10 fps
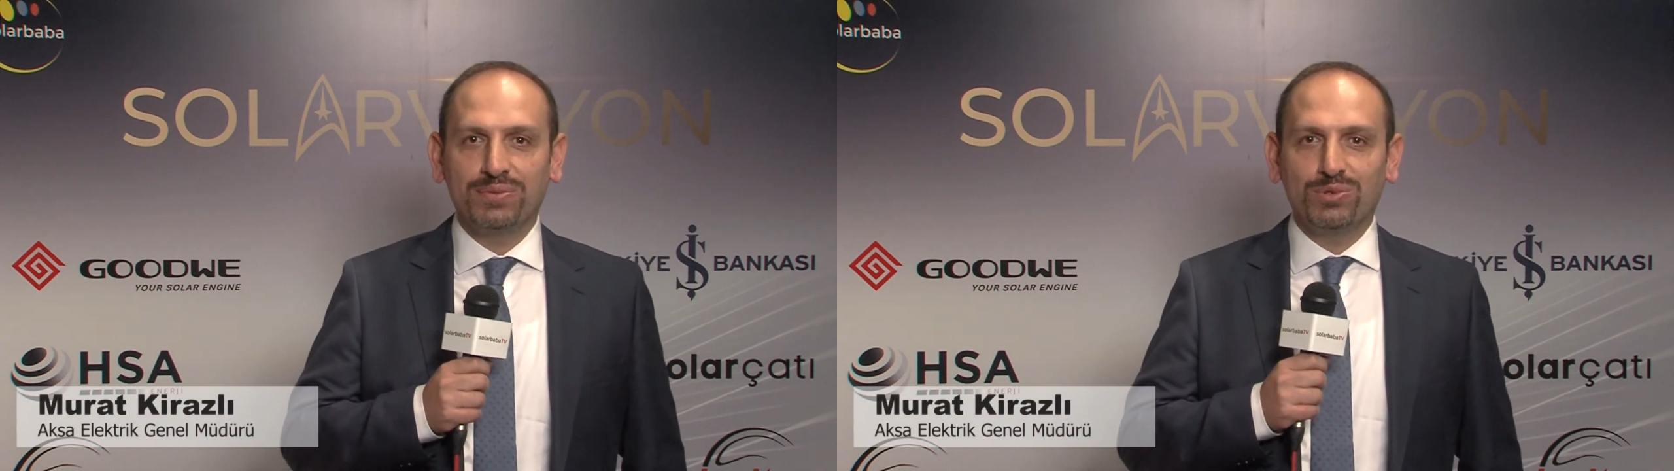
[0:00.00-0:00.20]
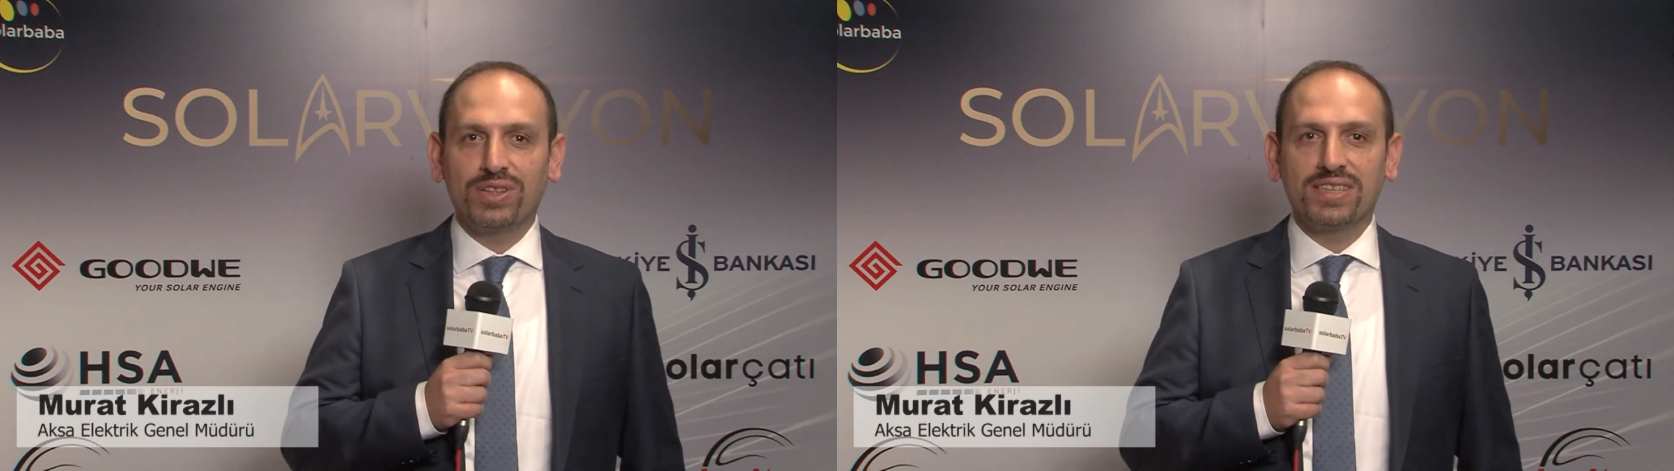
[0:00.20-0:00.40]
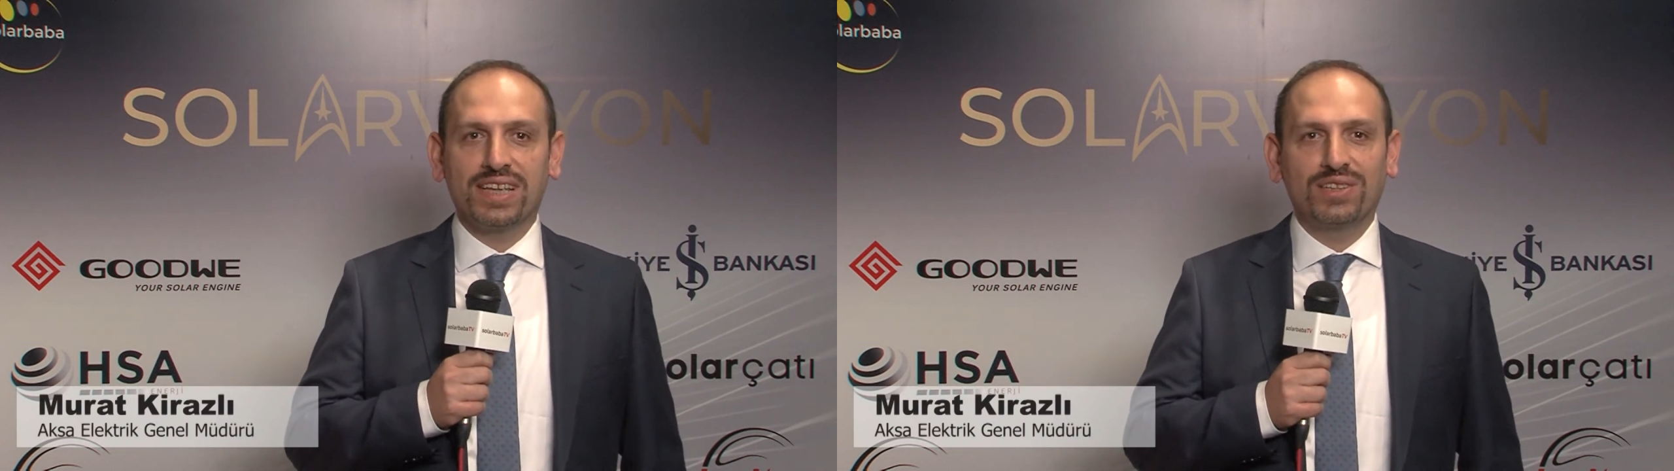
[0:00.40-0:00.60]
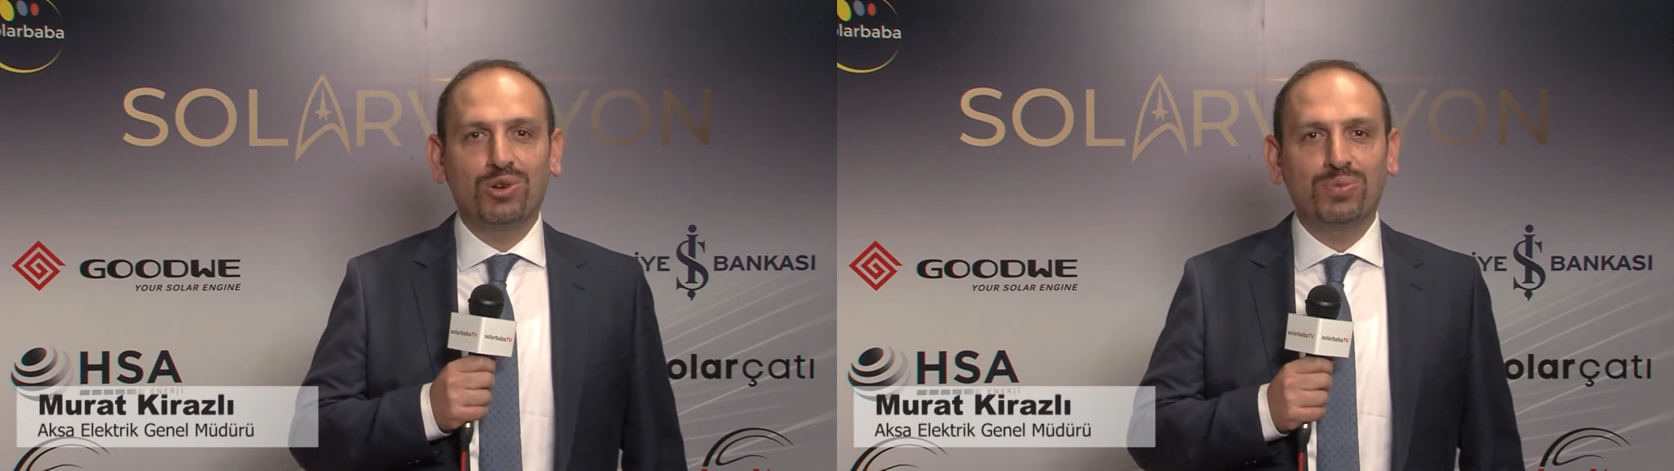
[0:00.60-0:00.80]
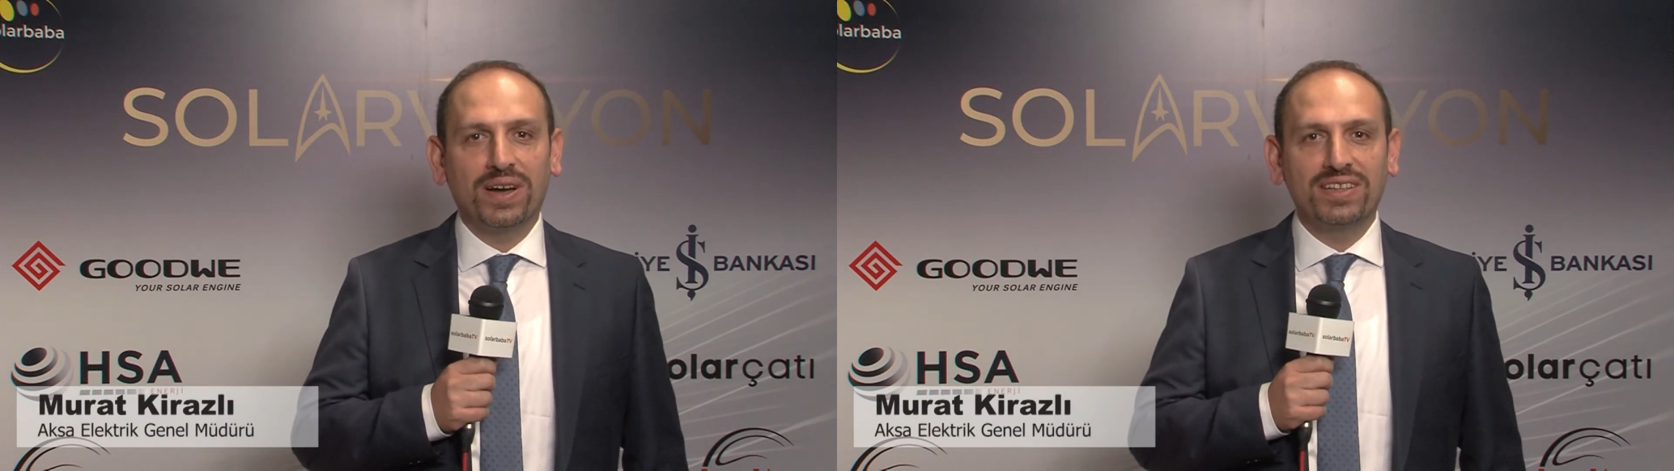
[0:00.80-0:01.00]
Burada
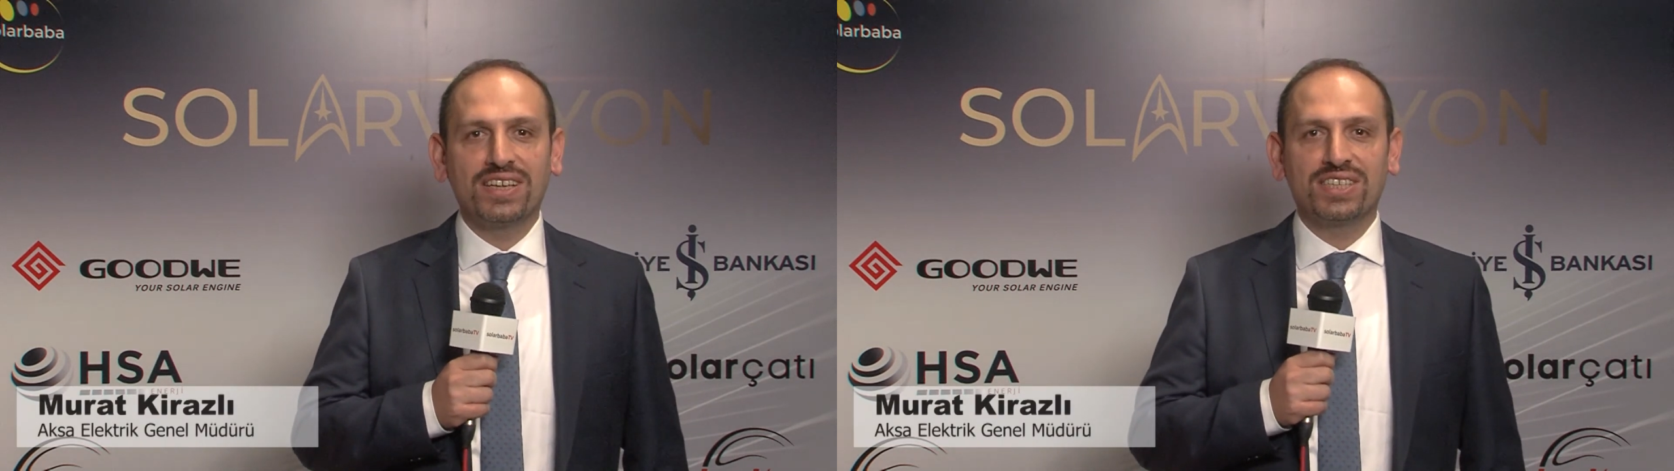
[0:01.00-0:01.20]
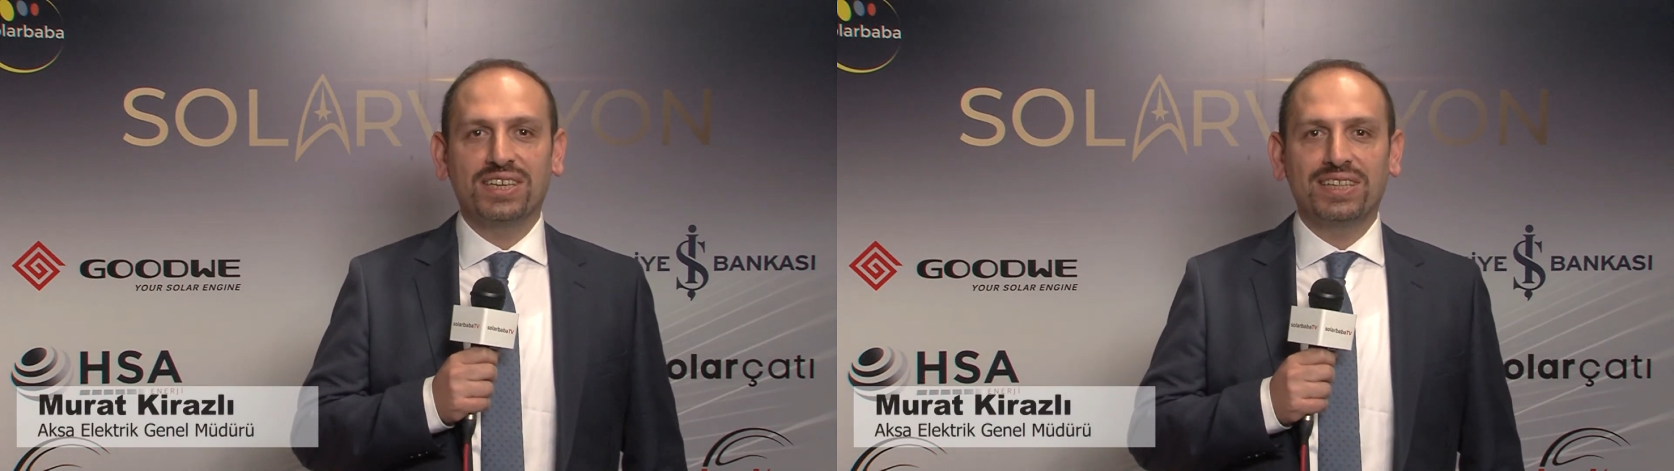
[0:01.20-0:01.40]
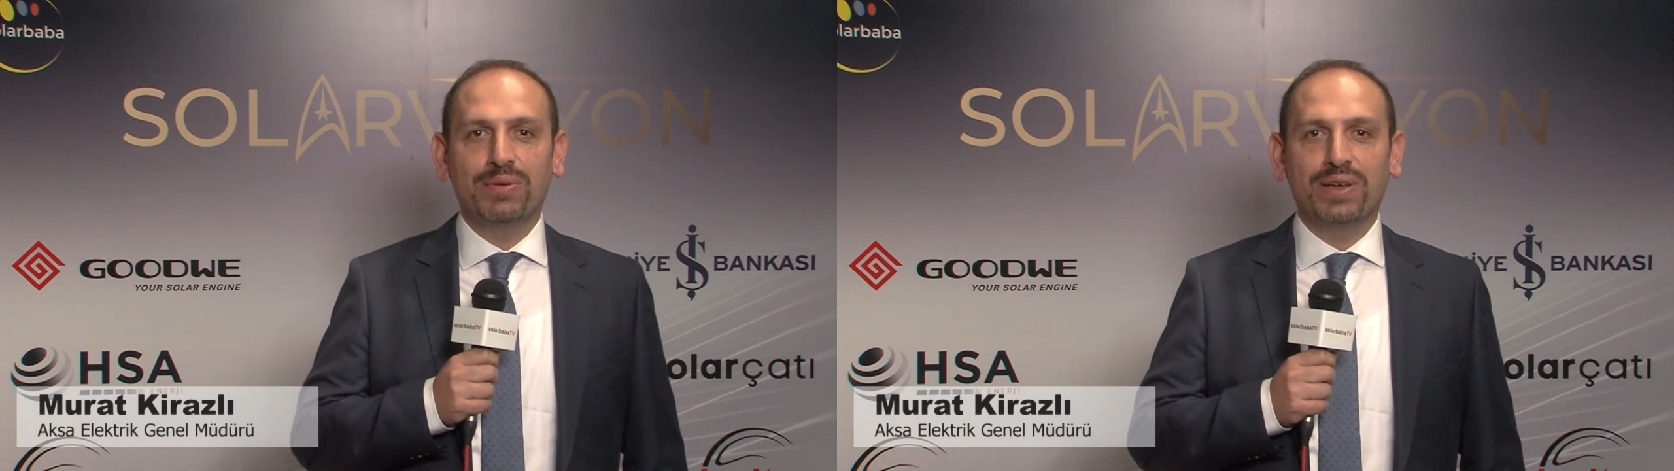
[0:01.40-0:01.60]
sektör paydaşlarıyla